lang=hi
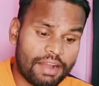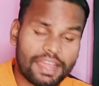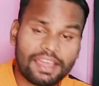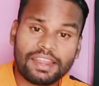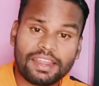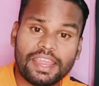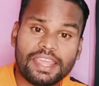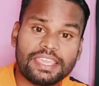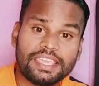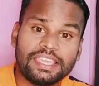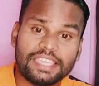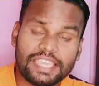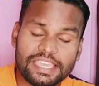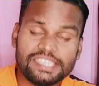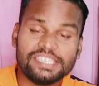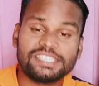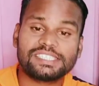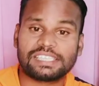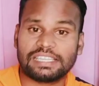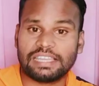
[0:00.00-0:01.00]
कर रहे हैं कि कहीं
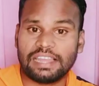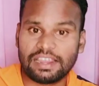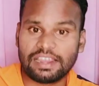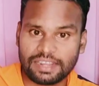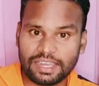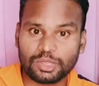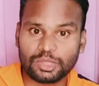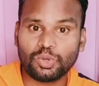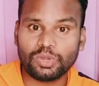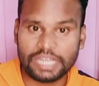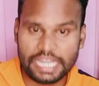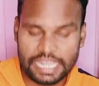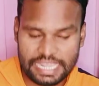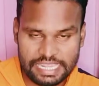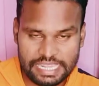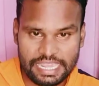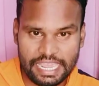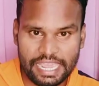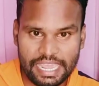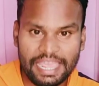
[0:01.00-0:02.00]
ये सलार का तो
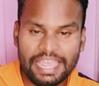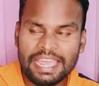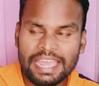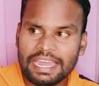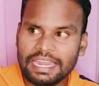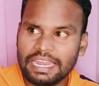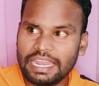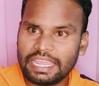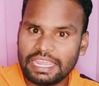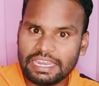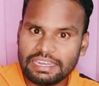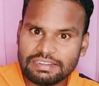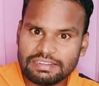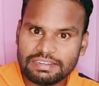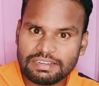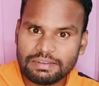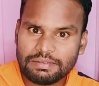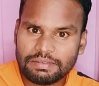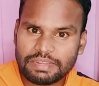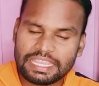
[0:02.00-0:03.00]
नहीं है
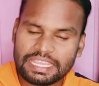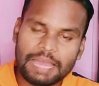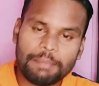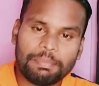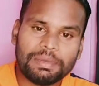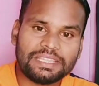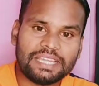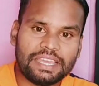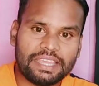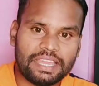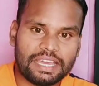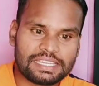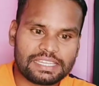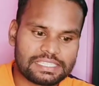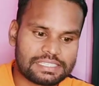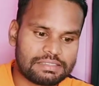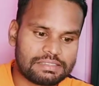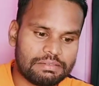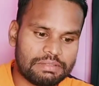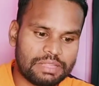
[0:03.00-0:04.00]
लेकिन क्या पता यार
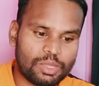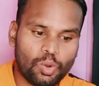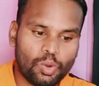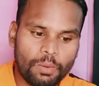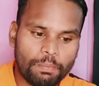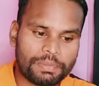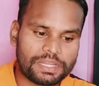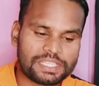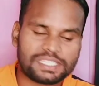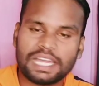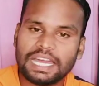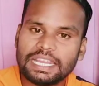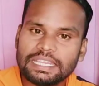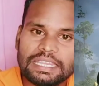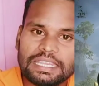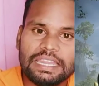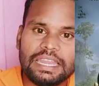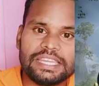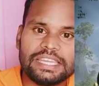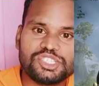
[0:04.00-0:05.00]
देखो प्रशांत
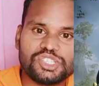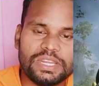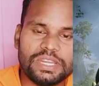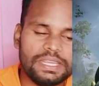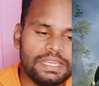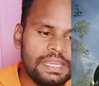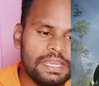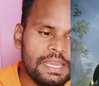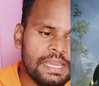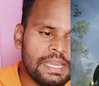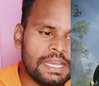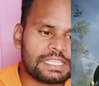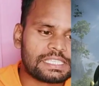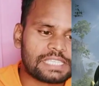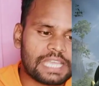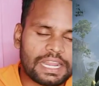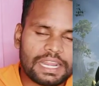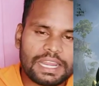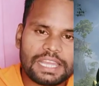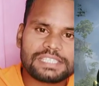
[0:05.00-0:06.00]
नील एक्चुअली
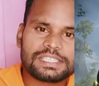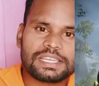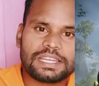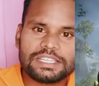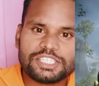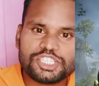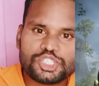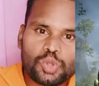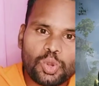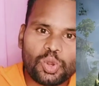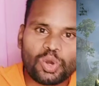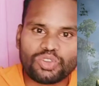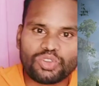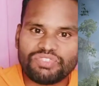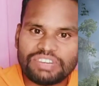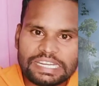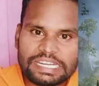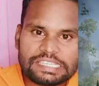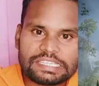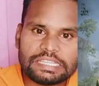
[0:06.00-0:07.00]
सारा का सारा चीज को
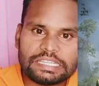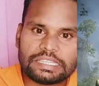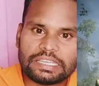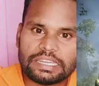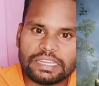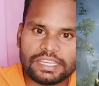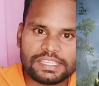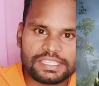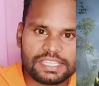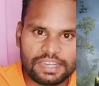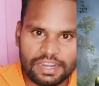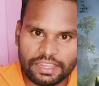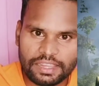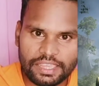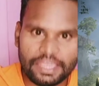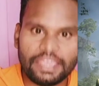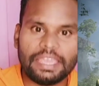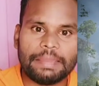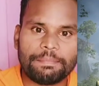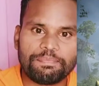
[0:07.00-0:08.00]
कॉन्फिडेंशियल तरीके से रखे
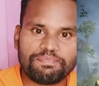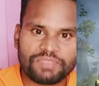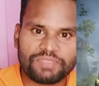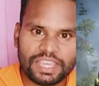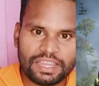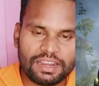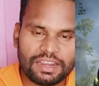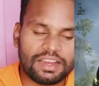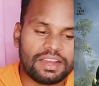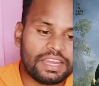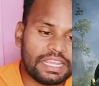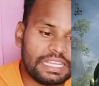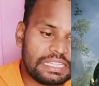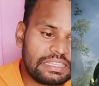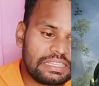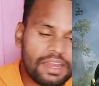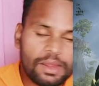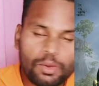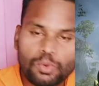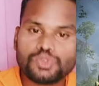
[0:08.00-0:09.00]
हैं है ना
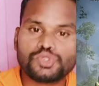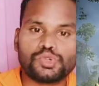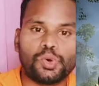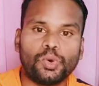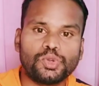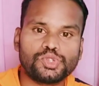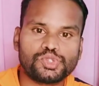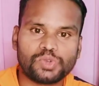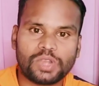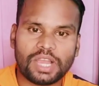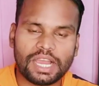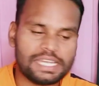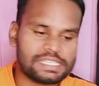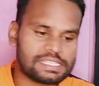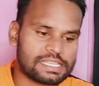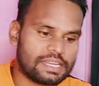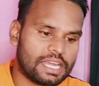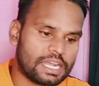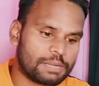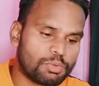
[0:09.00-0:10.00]
इतना कुछ हो चुका है
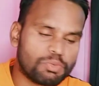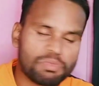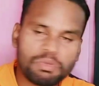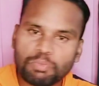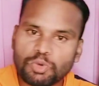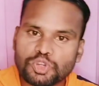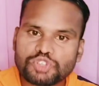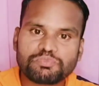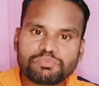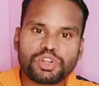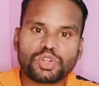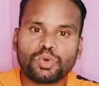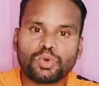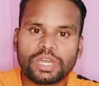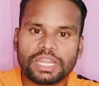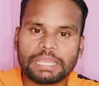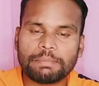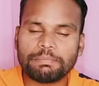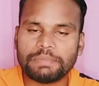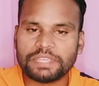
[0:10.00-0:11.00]
सलार मूवी पुष्पन
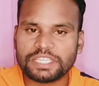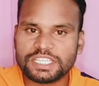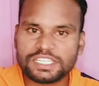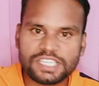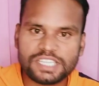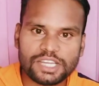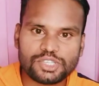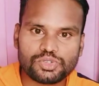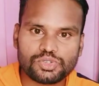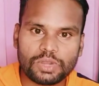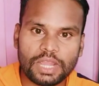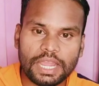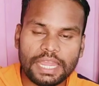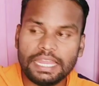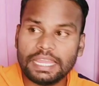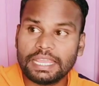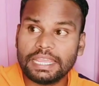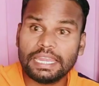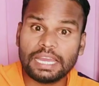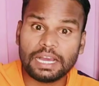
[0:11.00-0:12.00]
होकर के पीछे जा चुका है
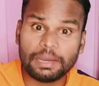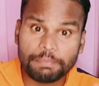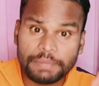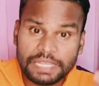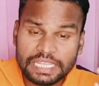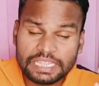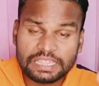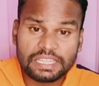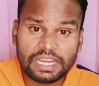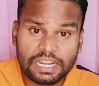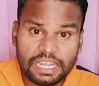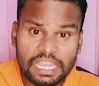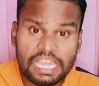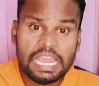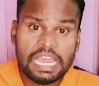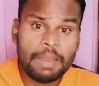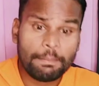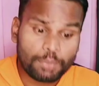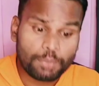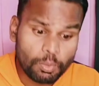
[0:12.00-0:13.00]
लेकिन अभी तक
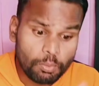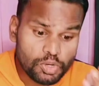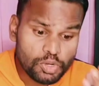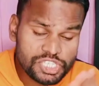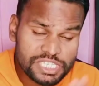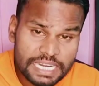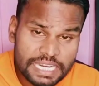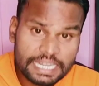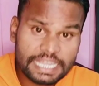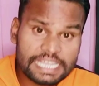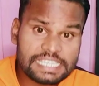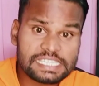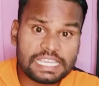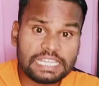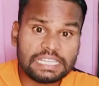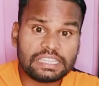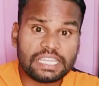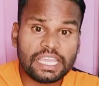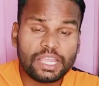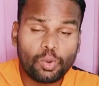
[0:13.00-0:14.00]
प्रमोशन के
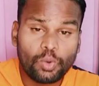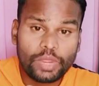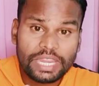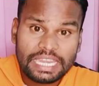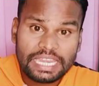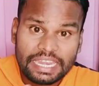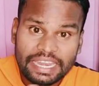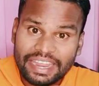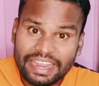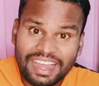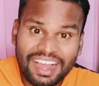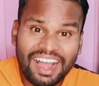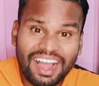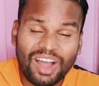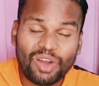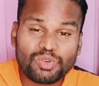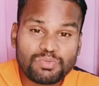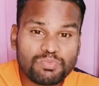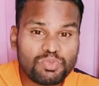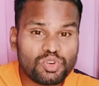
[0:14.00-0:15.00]
चलते कोई नया
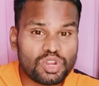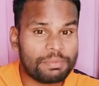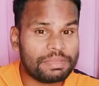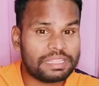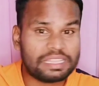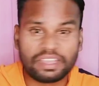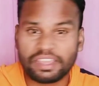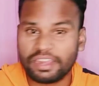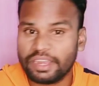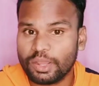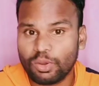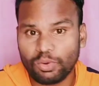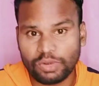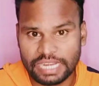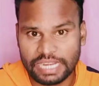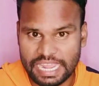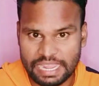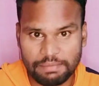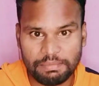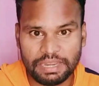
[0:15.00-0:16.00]
आउटपुट हमें देखने को
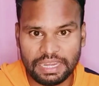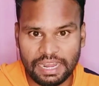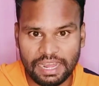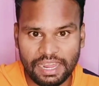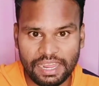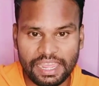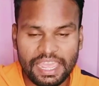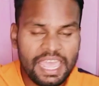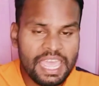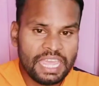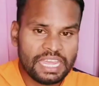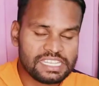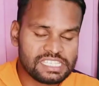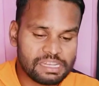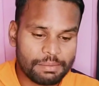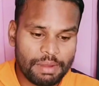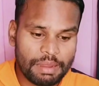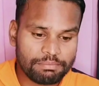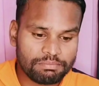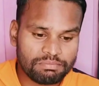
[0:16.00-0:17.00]
नहीं मिला है
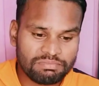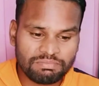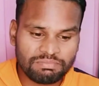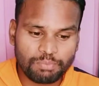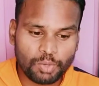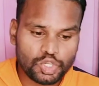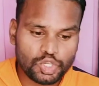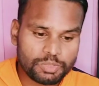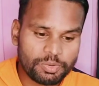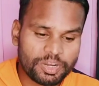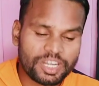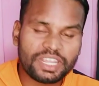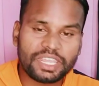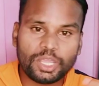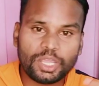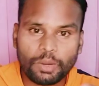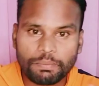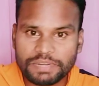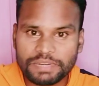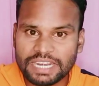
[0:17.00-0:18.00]
जब हम पोस्टपन की
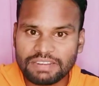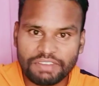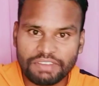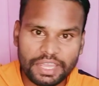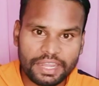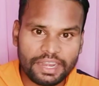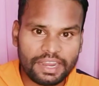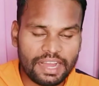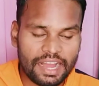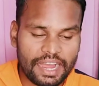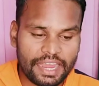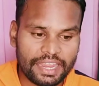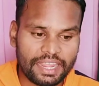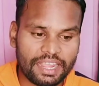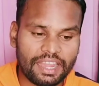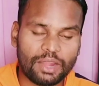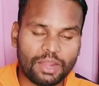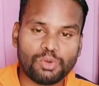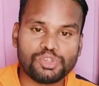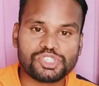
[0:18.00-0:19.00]
अपडेट वगैरह
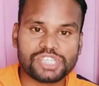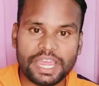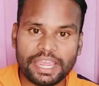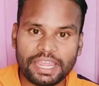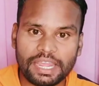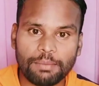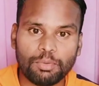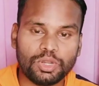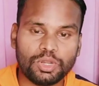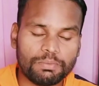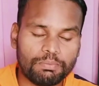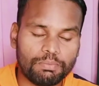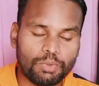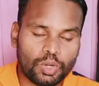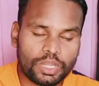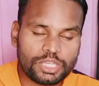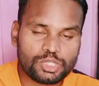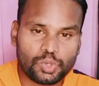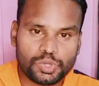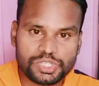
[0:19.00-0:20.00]
आएगा कुछ आएगा बोल, बोल
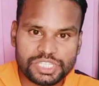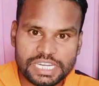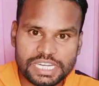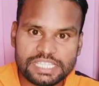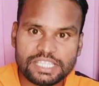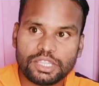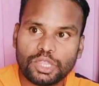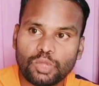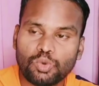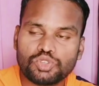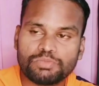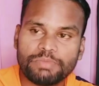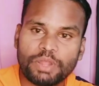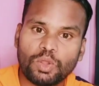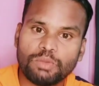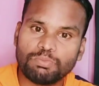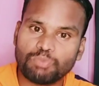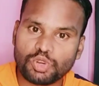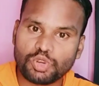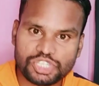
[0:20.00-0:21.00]
के सोच रहे थे तो उसमें
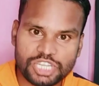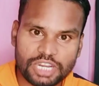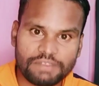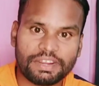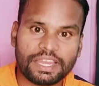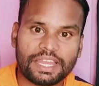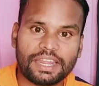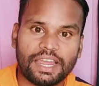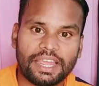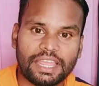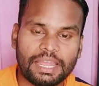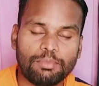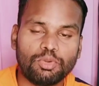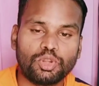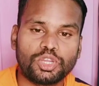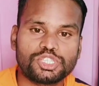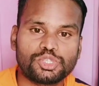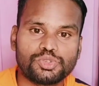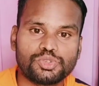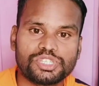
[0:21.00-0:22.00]
कोई पोस्टर वगैरह आएगा बोल
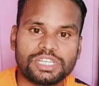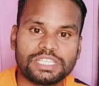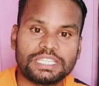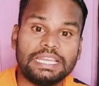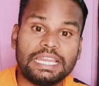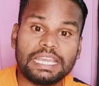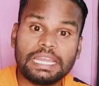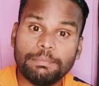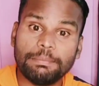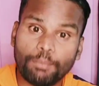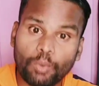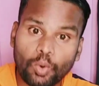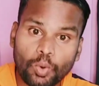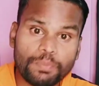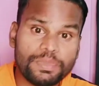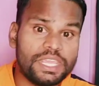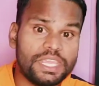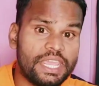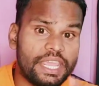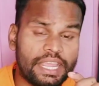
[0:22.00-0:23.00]
के सोच रहे थे लेकिन वो
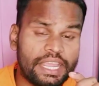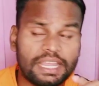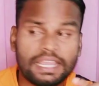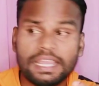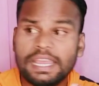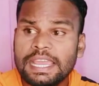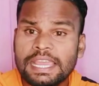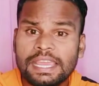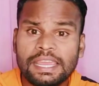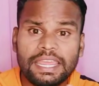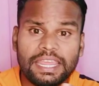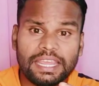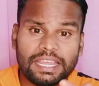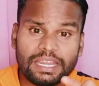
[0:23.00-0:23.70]
भी एक एक